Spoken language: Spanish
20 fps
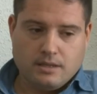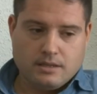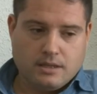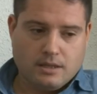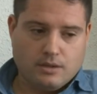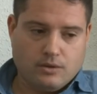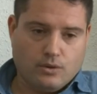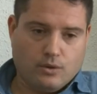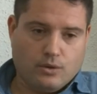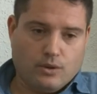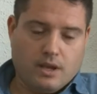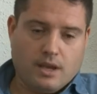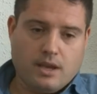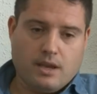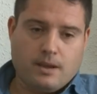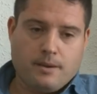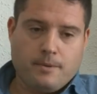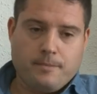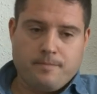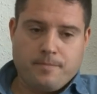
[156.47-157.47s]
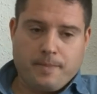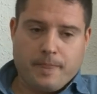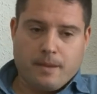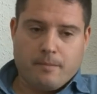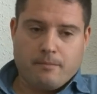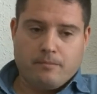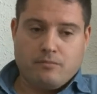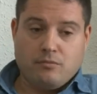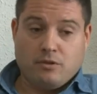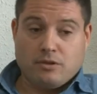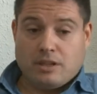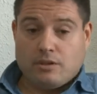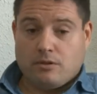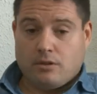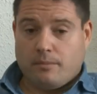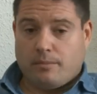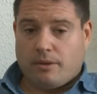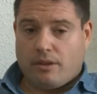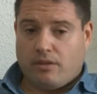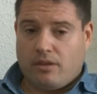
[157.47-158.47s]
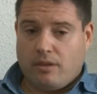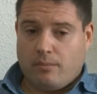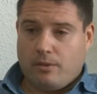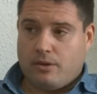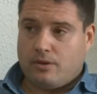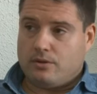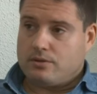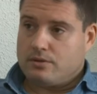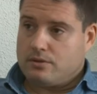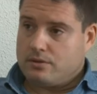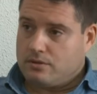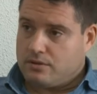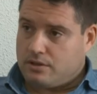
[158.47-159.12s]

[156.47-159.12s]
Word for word: tanto de no tanto de principios,